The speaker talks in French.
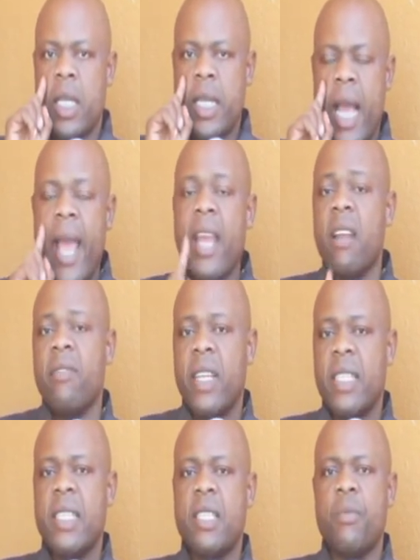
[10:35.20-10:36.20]
il y a un
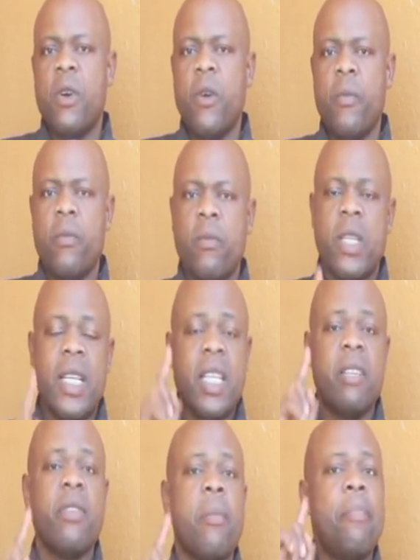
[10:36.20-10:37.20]
avertissement qui ne
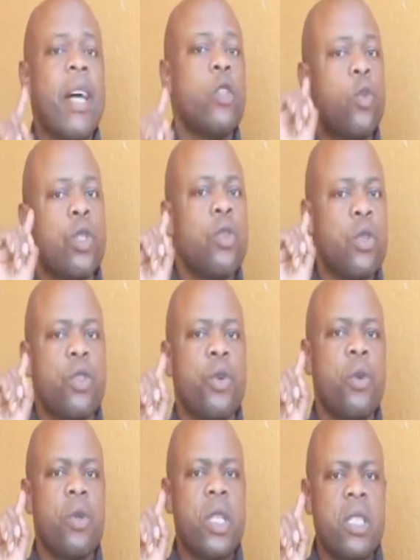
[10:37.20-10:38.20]
devrait pas toucher aux
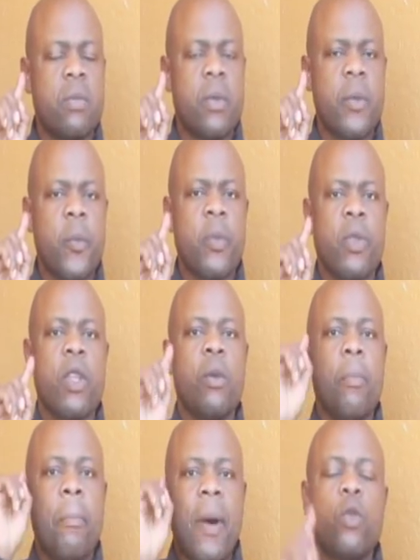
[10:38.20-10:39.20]
occultistes,
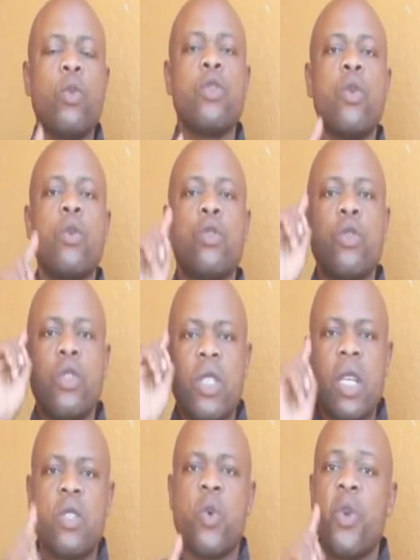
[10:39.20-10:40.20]
pas toucher aux
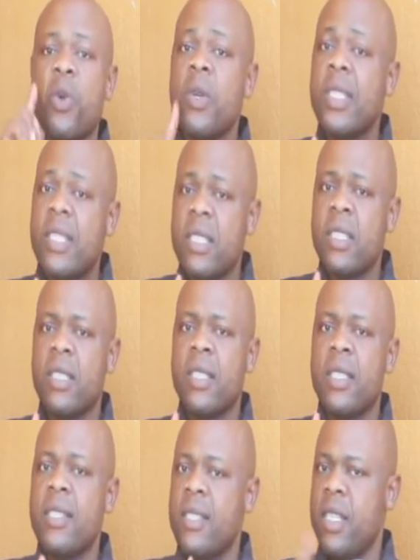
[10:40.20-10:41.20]
sciences occultes,
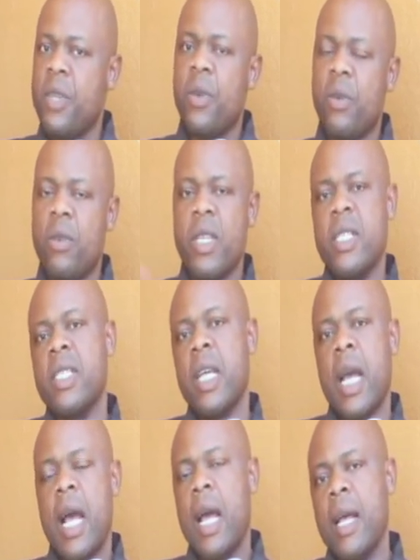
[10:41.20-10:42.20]
sinon il
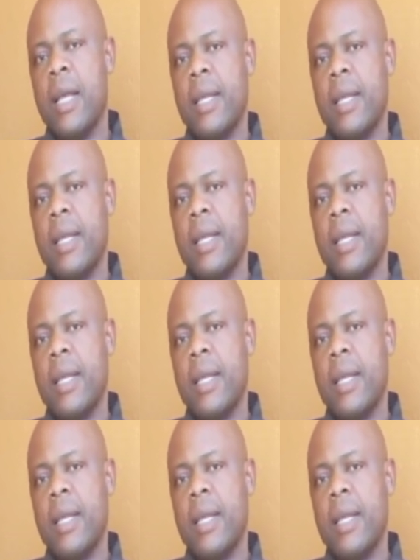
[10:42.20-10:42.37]
sera